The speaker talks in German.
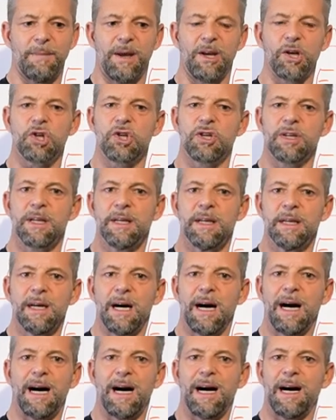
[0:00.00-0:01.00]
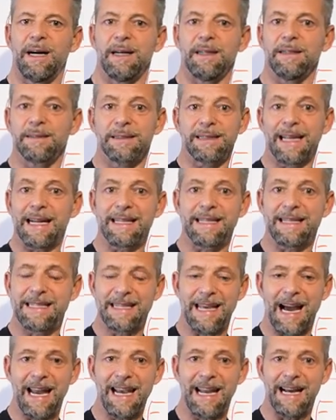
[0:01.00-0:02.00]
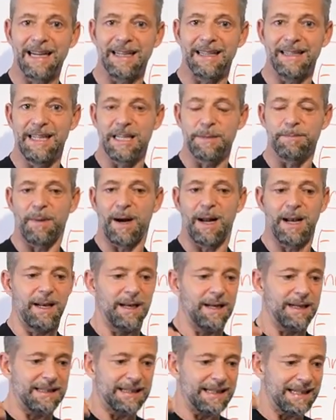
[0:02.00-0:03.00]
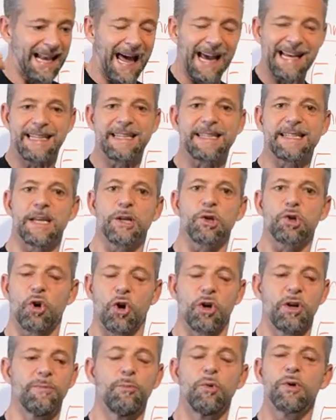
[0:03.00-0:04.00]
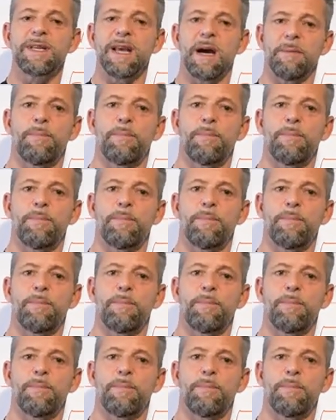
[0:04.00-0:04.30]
Menschen äh, ein ganzes Jahr lang nicht mal leisten können, muss er